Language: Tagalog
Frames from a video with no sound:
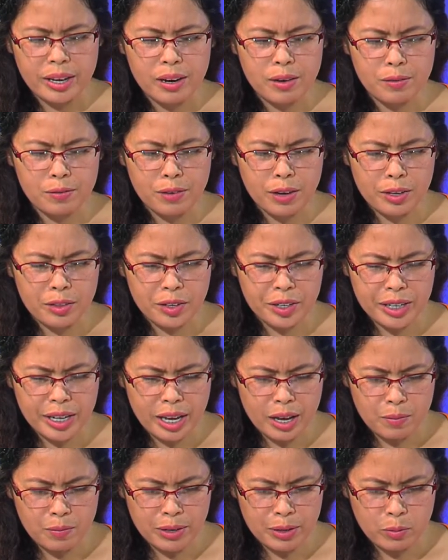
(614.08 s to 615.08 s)
Our Father in
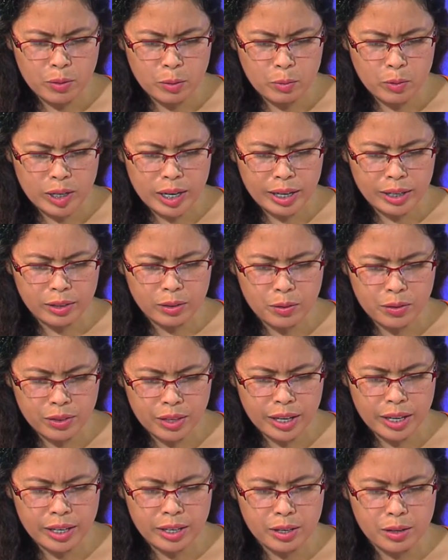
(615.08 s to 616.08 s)
heaven, we would like to
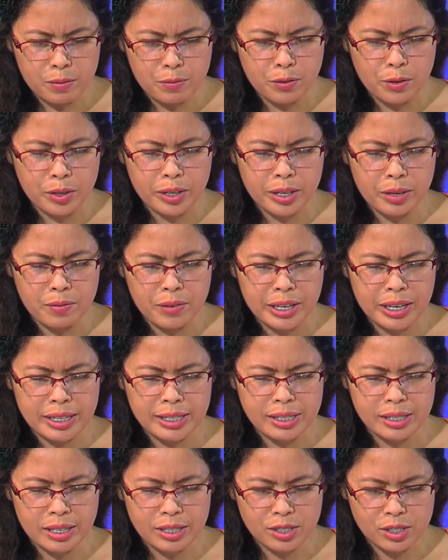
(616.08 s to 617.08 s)
thank you for giving
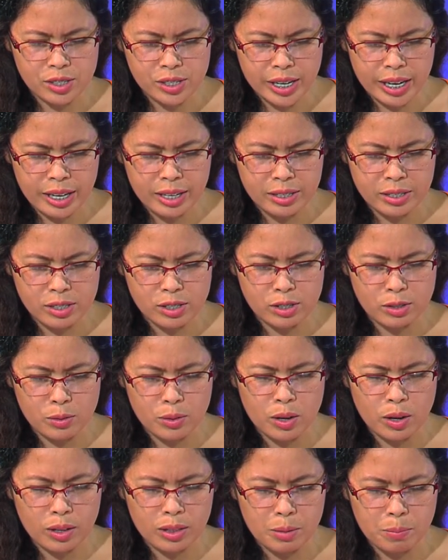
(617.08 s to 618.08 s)
us this chance to
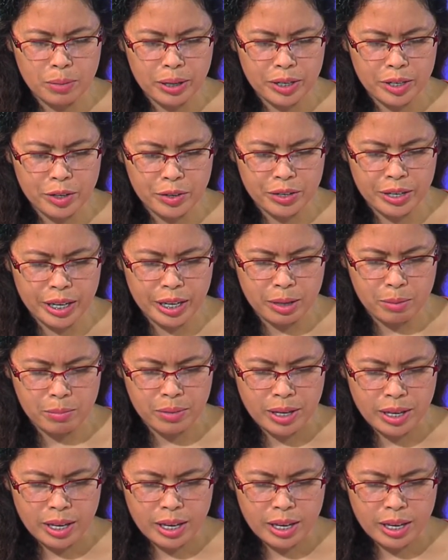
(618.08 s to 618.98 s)
call upon your name.